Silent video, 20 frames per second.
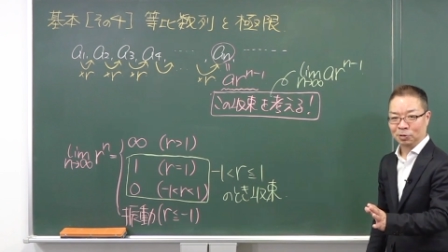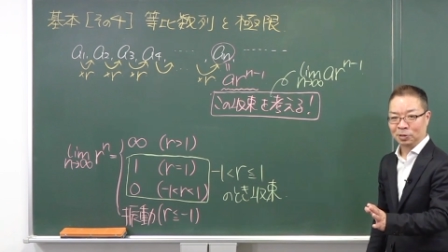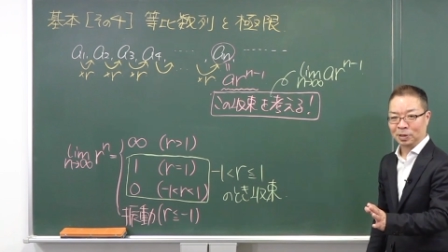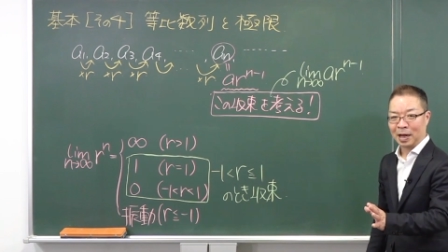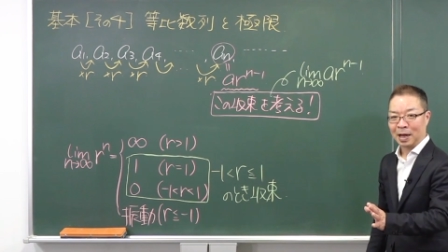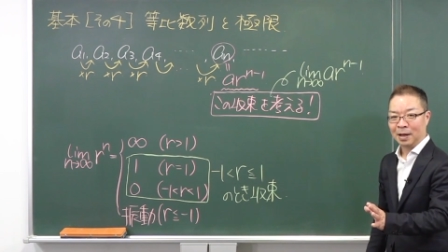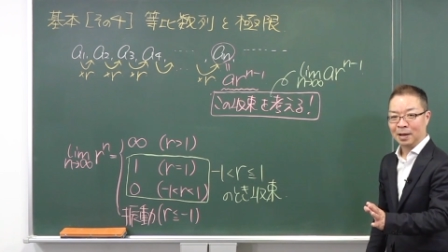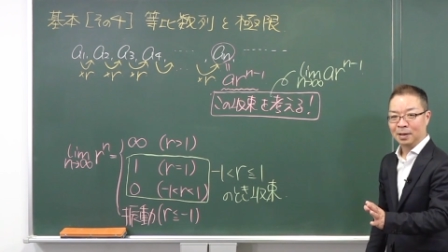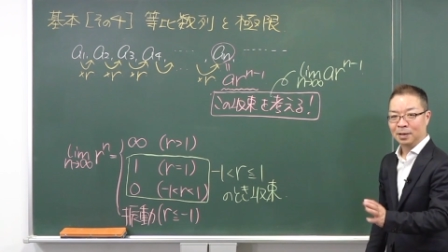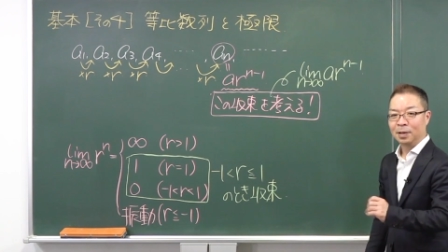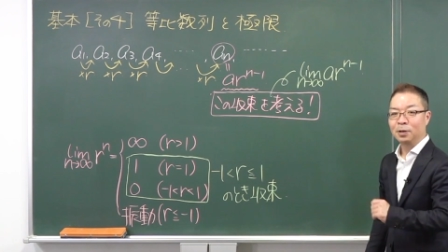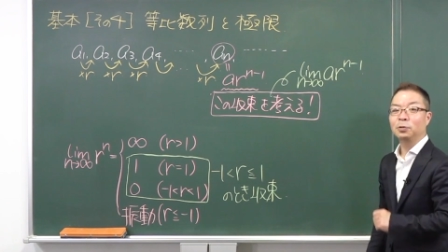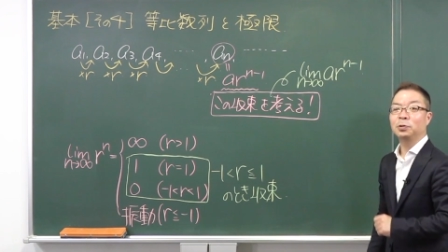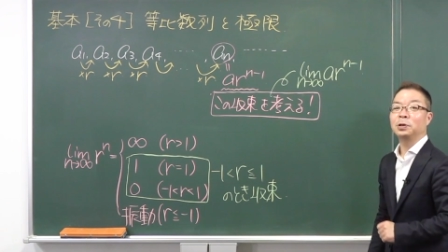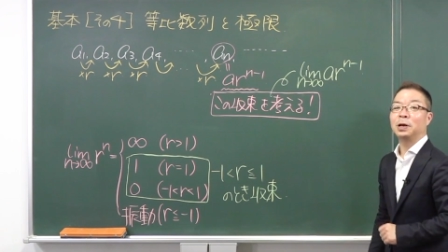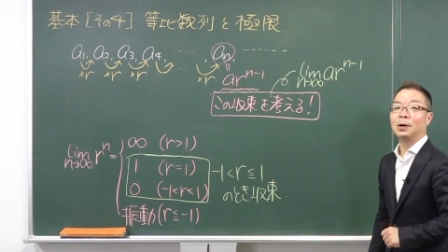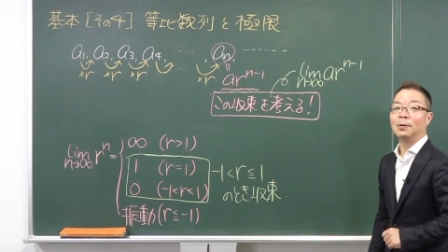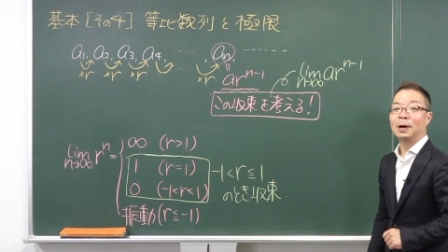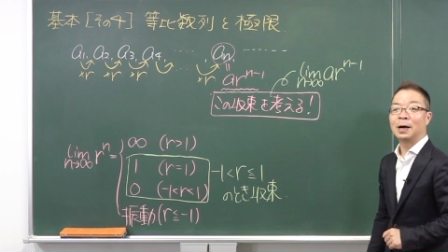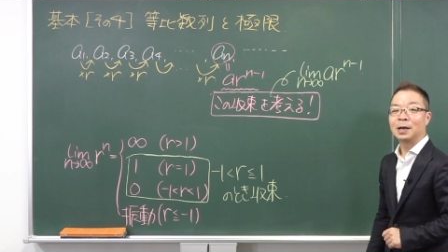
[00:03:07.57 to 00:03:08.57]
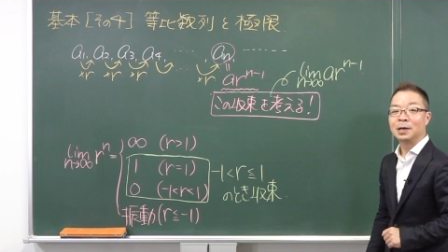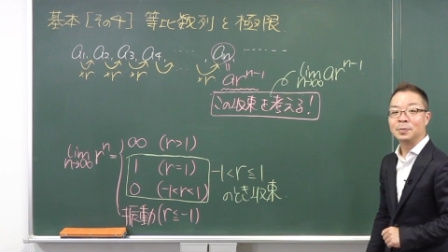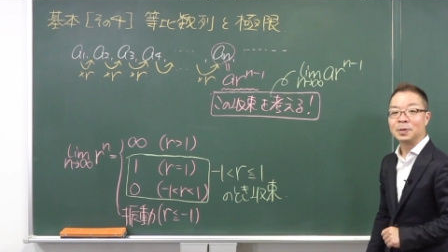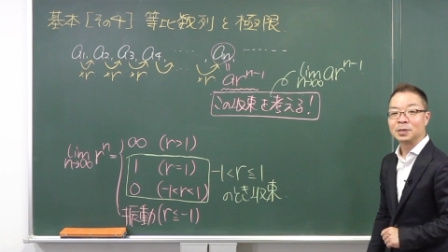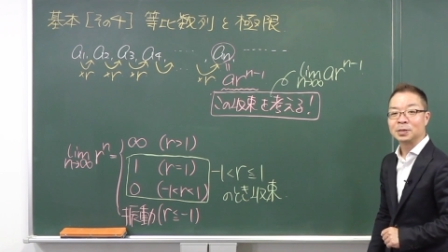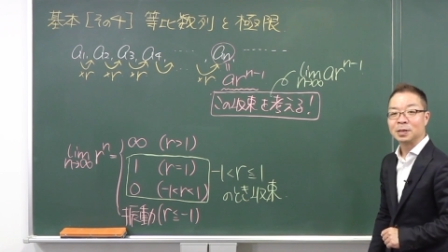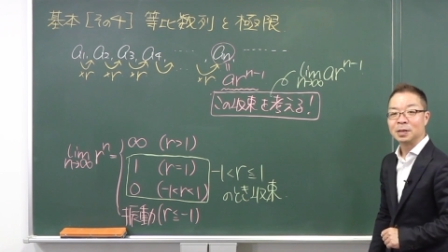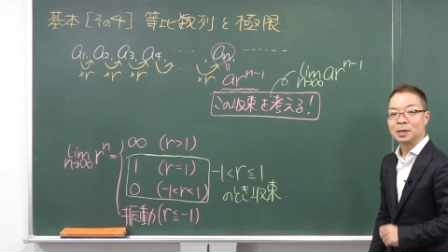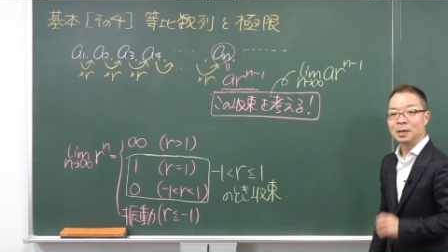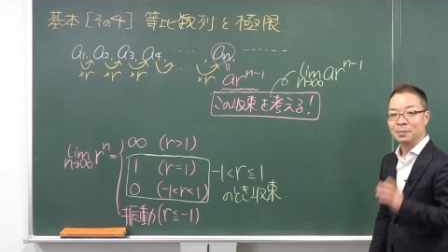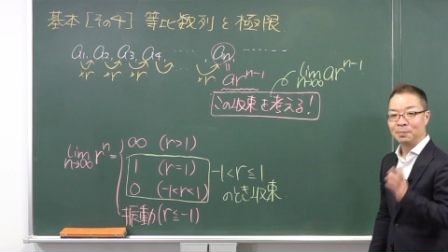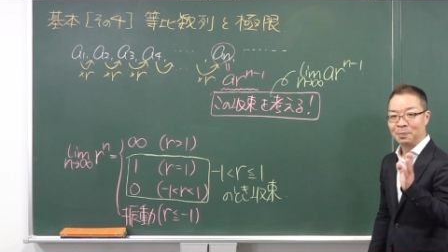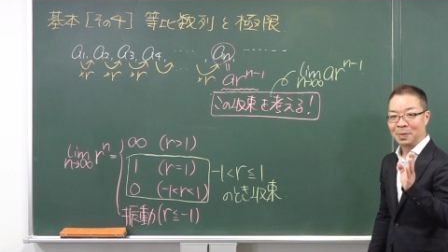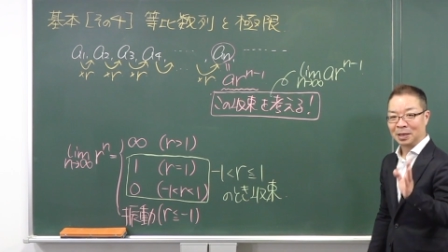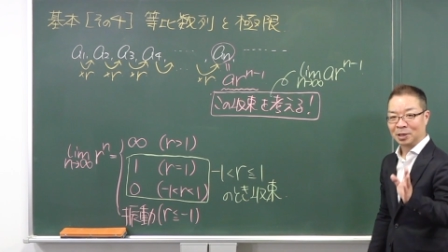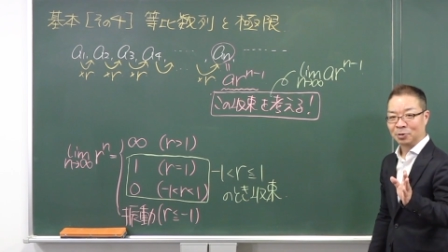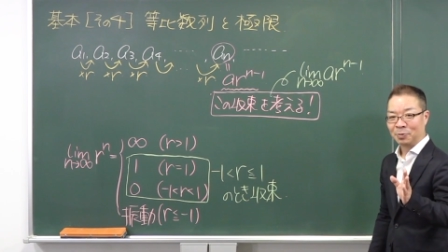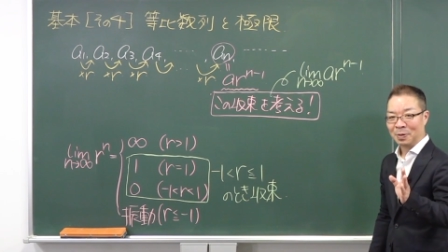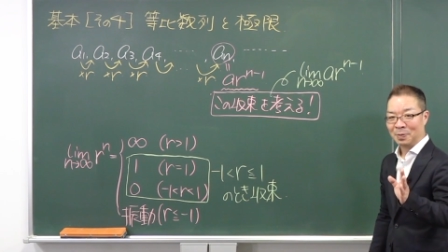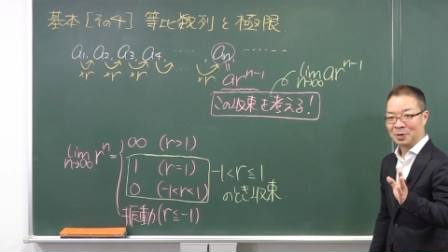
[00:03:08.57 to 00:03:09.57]
んだ。ってことがわかります。
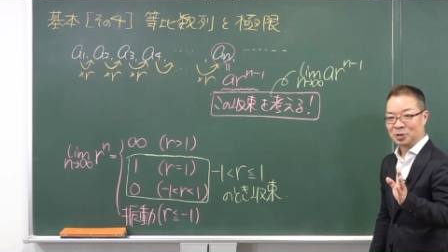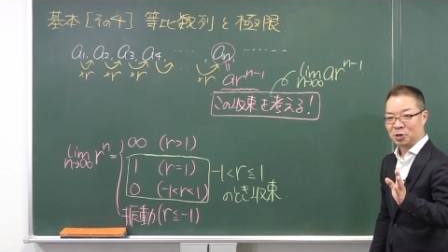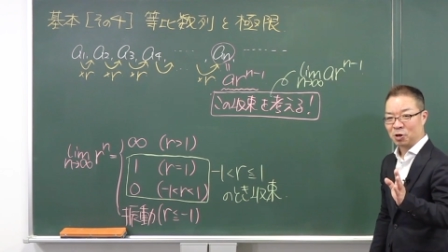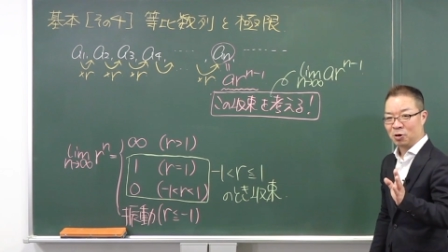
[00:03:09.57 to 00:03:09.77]
まとめま